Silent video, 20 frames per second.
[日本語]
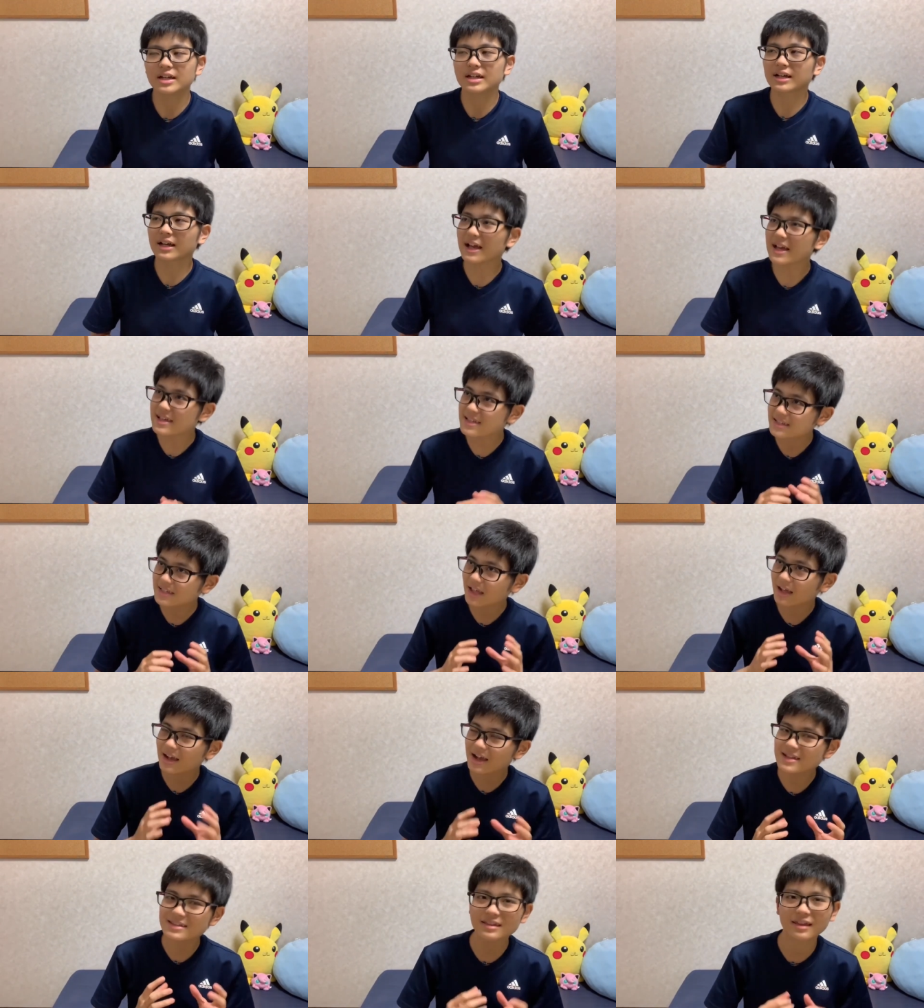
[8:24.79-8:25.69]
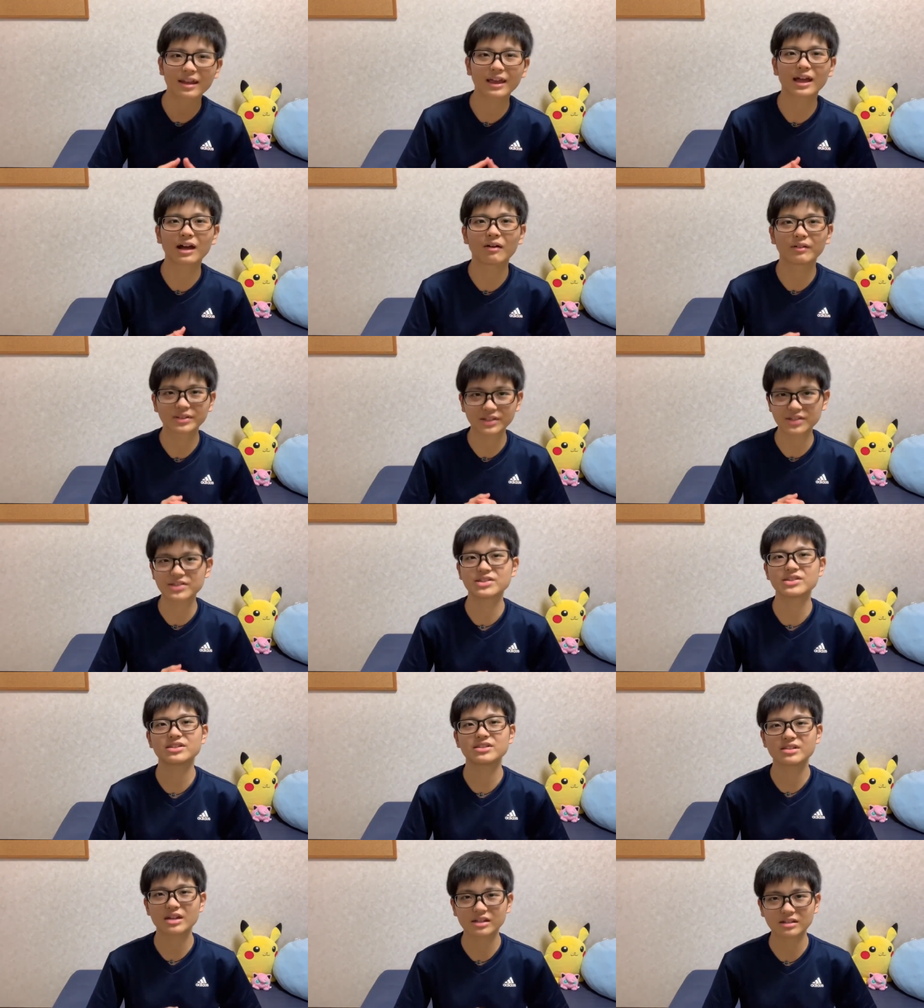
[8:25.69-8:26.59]
返すか返さないかは私
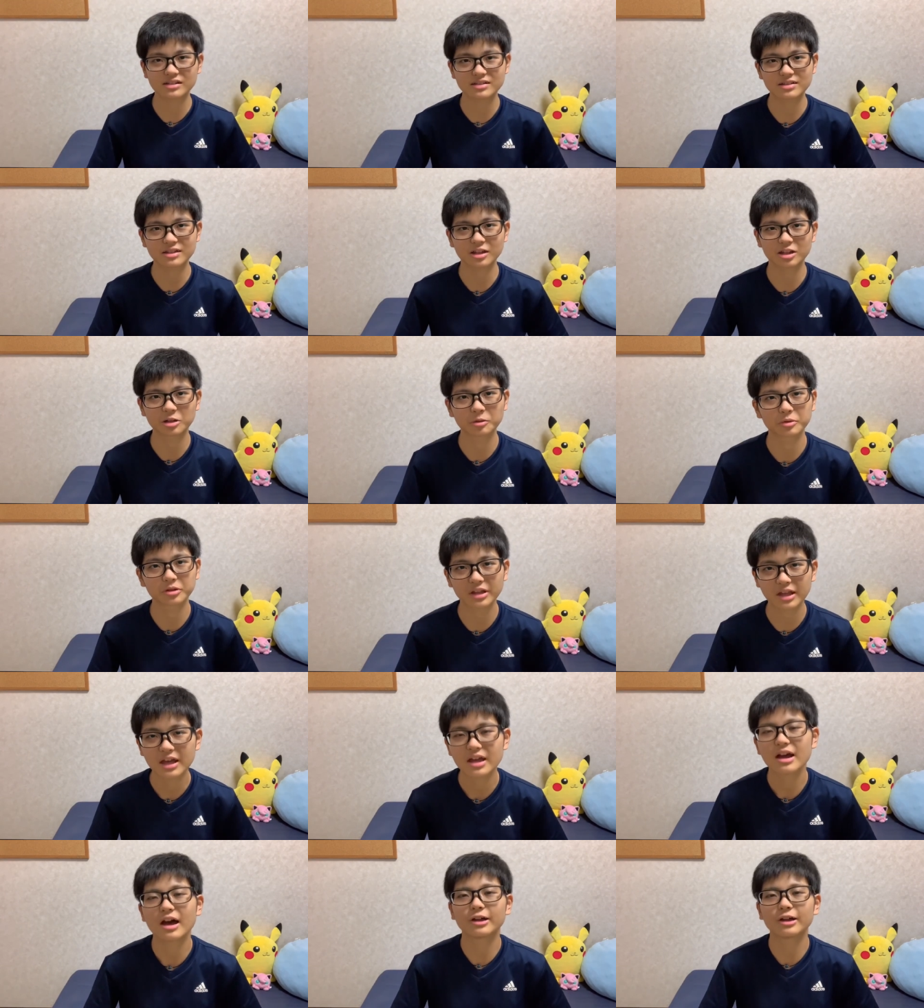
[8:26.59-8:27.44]
次第ですけれどもね。